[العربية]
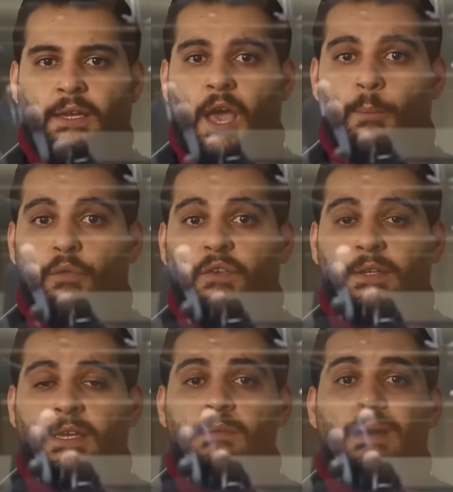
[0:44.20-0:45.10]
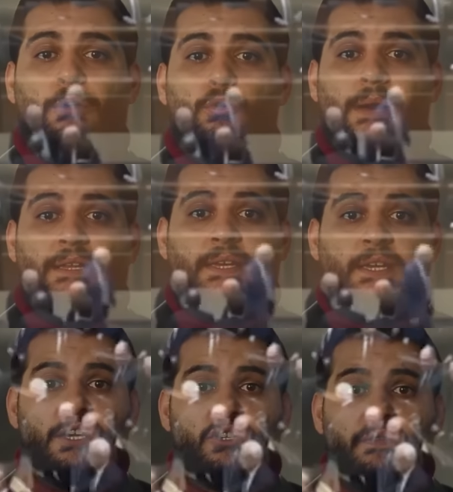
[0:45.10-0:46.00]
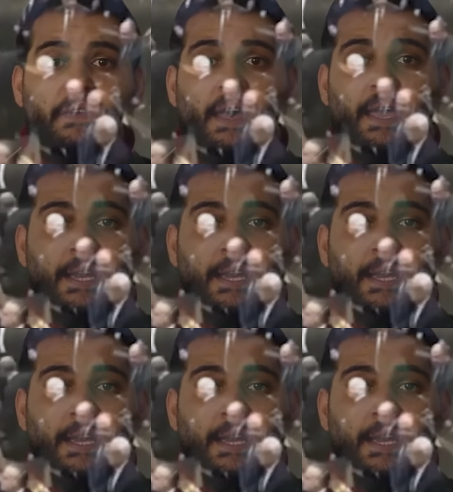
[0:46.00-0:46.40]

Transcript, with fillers: لأبو فاضل معلومات كشفها